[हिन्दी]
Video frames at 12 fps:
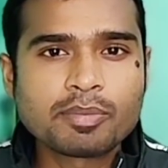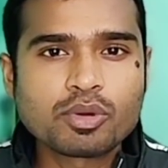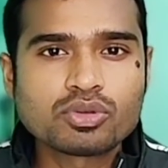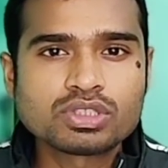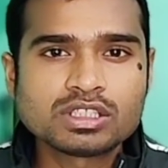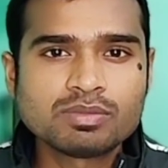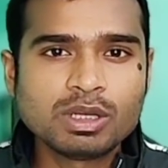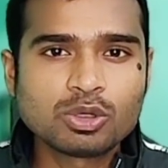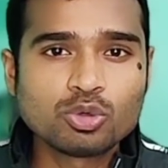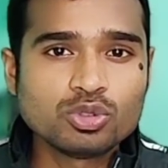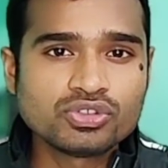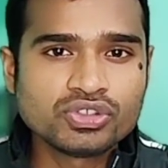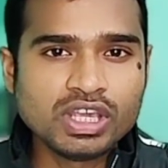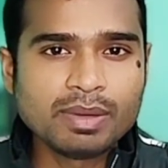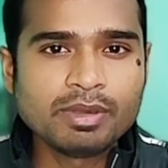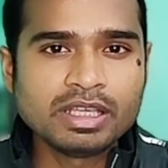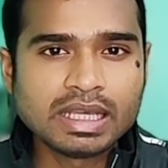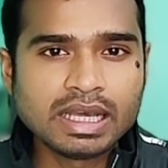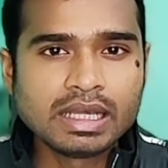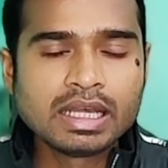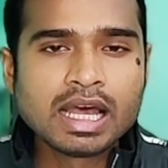प्रोसेस बिल्कुल सेम ही है